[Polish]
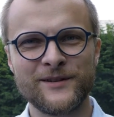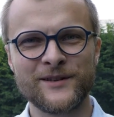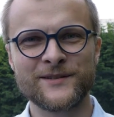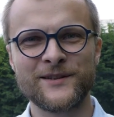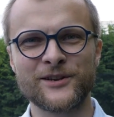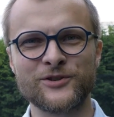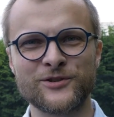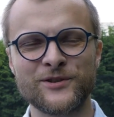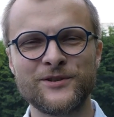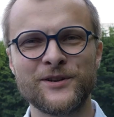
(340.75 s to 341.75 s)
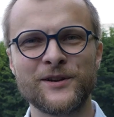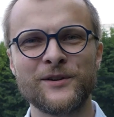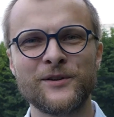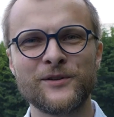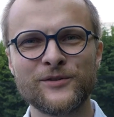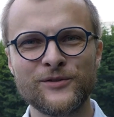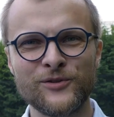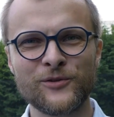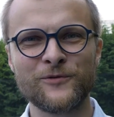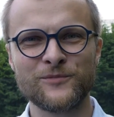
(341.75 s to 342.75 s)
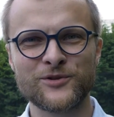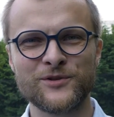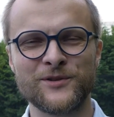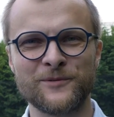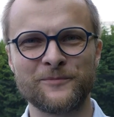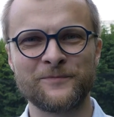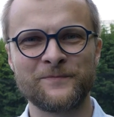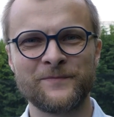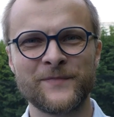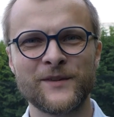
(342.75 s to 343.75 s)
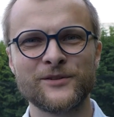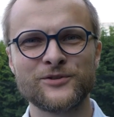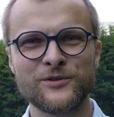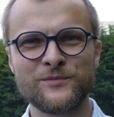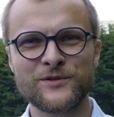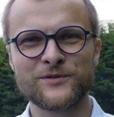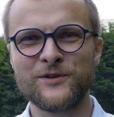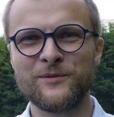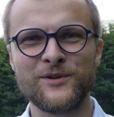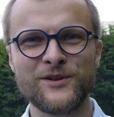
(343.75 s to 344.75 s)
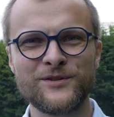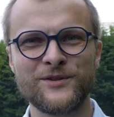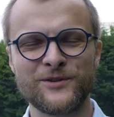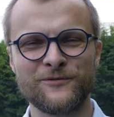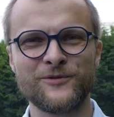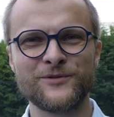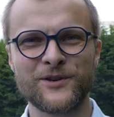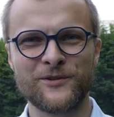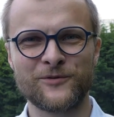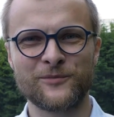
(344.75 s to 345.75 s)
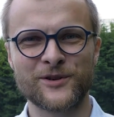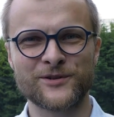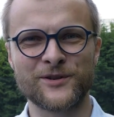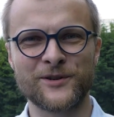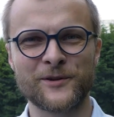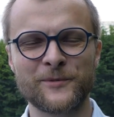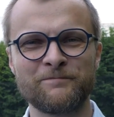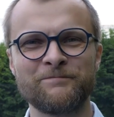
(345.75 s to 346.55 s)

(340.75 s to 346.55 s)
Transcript: jest jak życie nowym życiem, czymś, co nie mieści się w ludzkich wyobrażeniach.